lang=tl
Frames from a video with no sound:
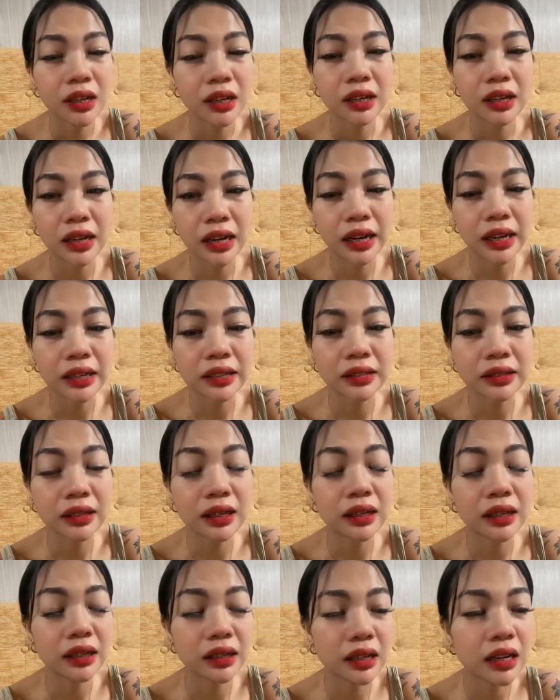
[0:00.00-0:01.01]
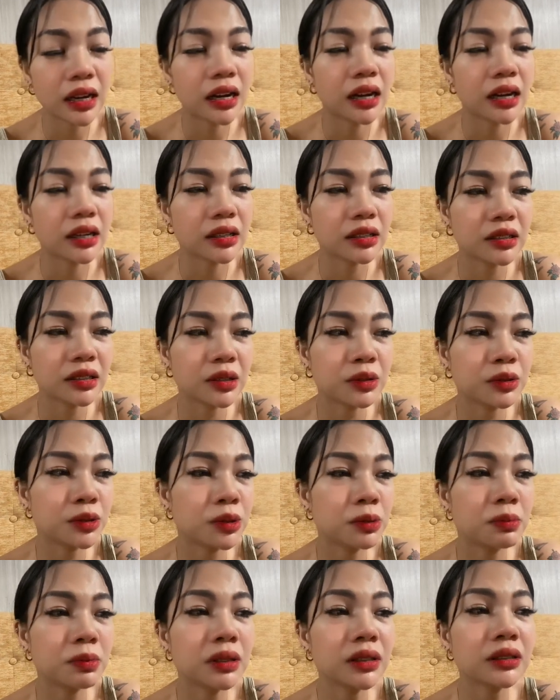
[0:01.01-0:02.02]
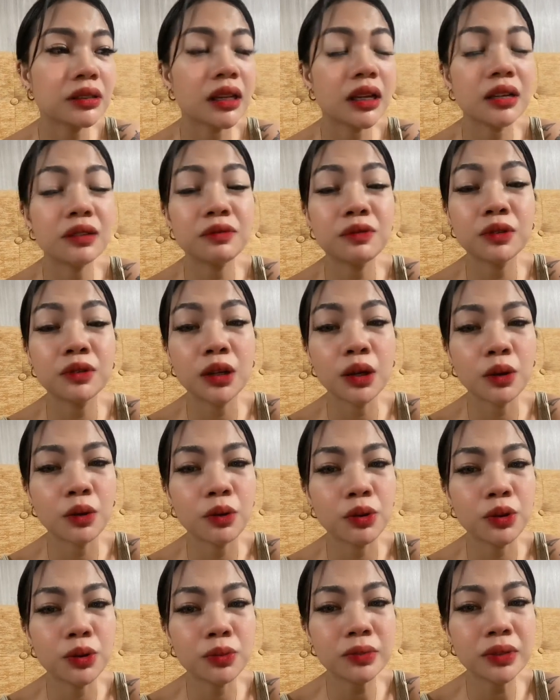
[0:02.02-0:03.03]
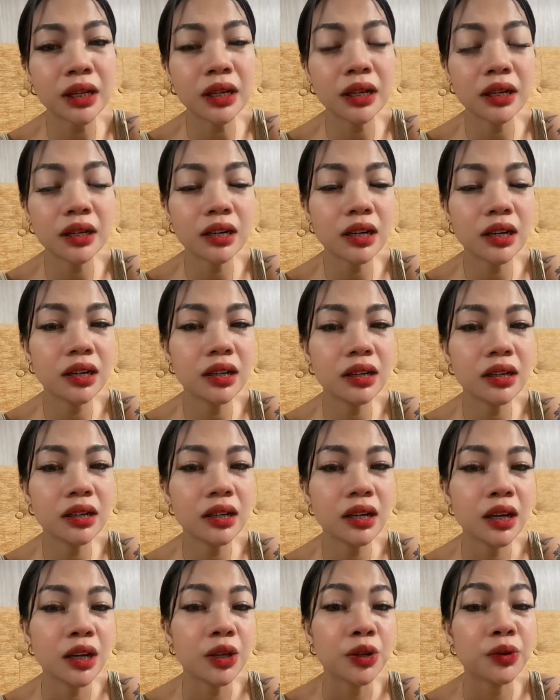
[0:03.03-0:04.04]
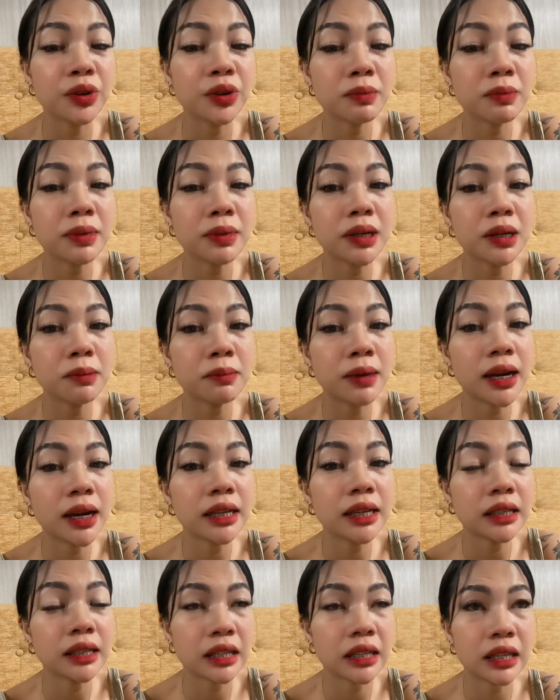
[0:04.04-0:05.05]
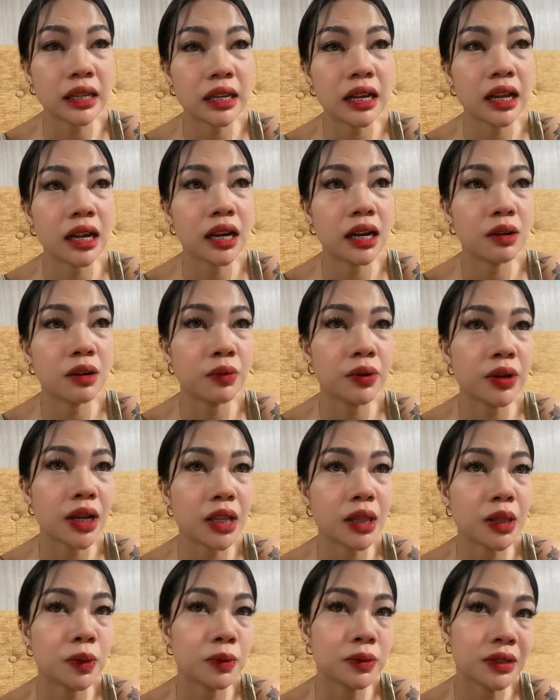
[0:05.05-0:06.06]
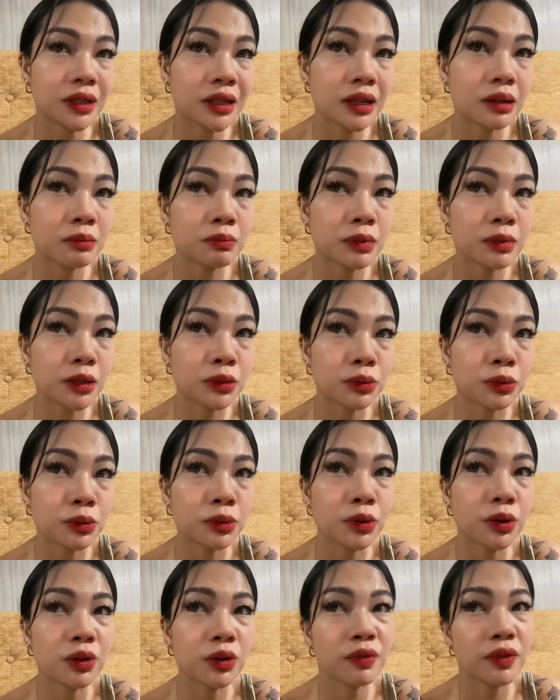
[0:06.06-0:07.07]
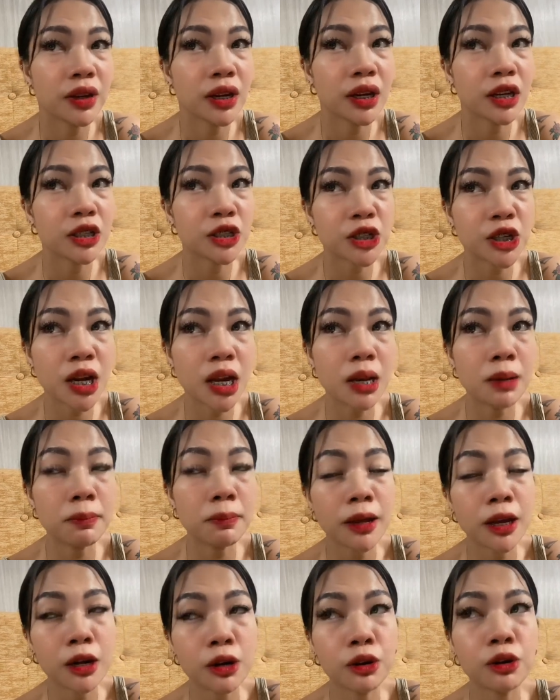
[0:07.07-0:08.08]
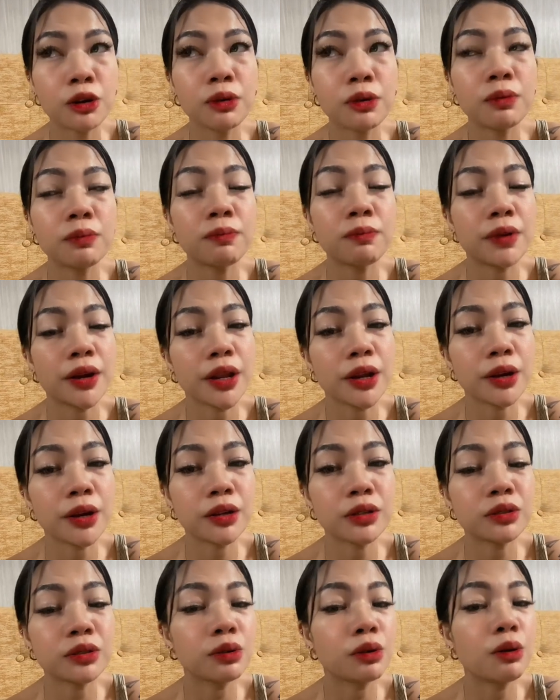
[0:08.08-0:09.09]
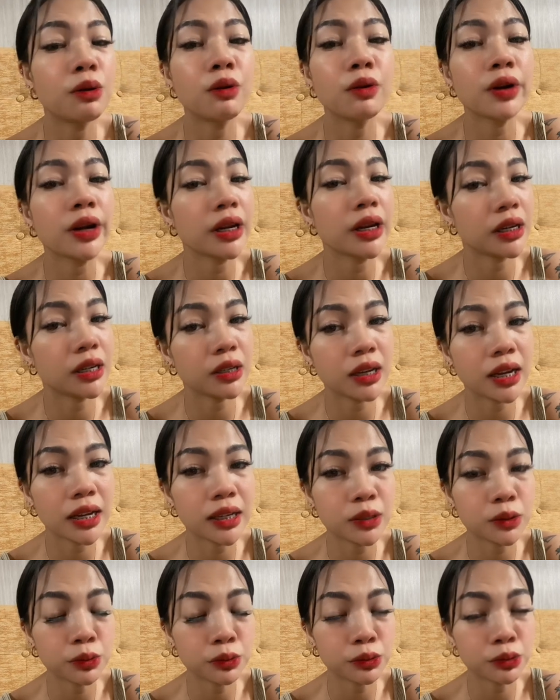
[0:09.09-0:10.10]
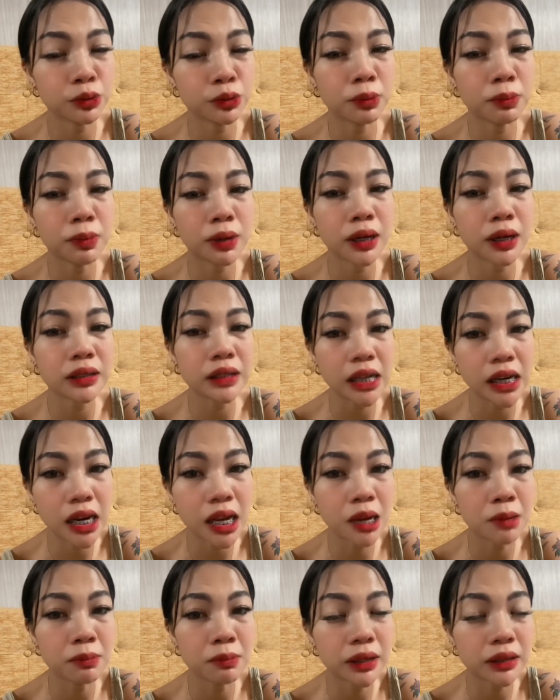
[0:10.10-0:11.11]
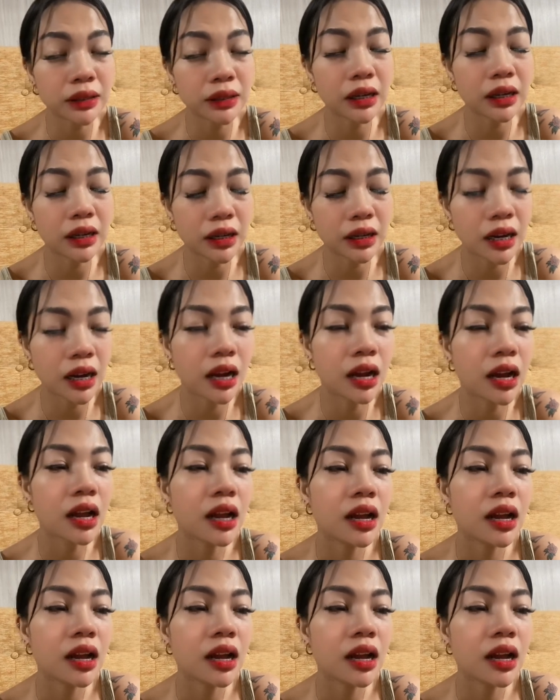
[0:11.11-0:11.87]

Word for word: Guys, talaga. So, sobrang thankful ako. Yung talagang, yung iba naman, hindi nila, wala daw silang pangtulong financial, pero prayers, okay na guys. Yung sobrang salamat talaga.